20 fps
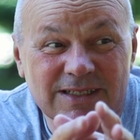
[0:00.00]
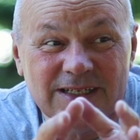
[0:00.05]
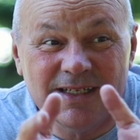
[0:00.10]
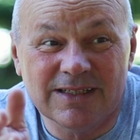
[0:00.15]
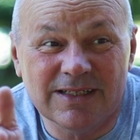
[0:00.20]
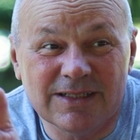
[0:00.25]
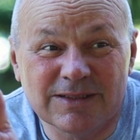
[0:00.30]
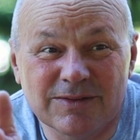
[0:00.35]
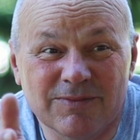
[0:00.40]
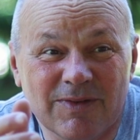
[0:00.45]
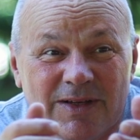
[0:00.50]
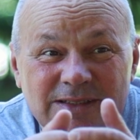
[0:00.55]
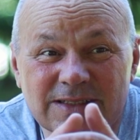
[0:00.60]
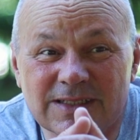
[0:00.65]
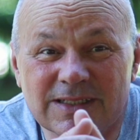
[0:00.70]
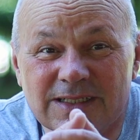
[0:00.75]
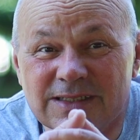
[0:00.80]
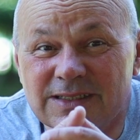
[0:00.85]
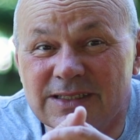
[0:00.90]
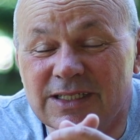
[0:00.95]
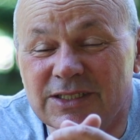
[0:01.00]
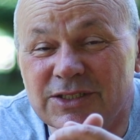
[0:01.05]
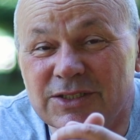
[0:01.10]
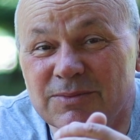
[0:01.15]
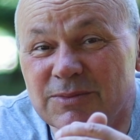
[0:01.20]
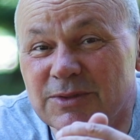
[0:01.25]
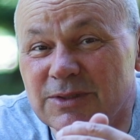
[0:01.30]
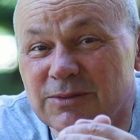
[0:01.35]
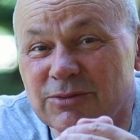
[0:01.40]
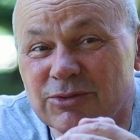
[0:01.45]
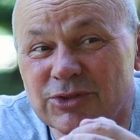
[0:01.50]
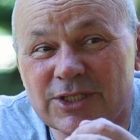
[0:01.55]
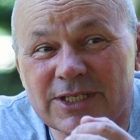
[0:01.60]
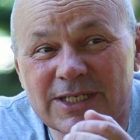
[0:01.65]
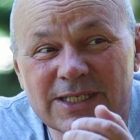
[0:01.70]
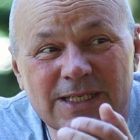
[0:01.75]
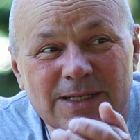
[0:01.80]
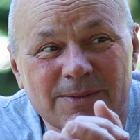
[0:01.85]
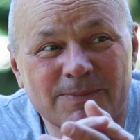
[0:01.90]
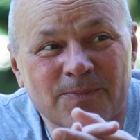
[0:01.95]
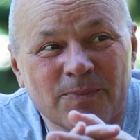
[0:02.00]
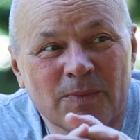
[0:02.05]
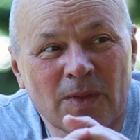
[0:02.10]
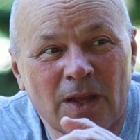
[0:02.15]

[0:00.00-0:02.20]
И это связано с нашим служением.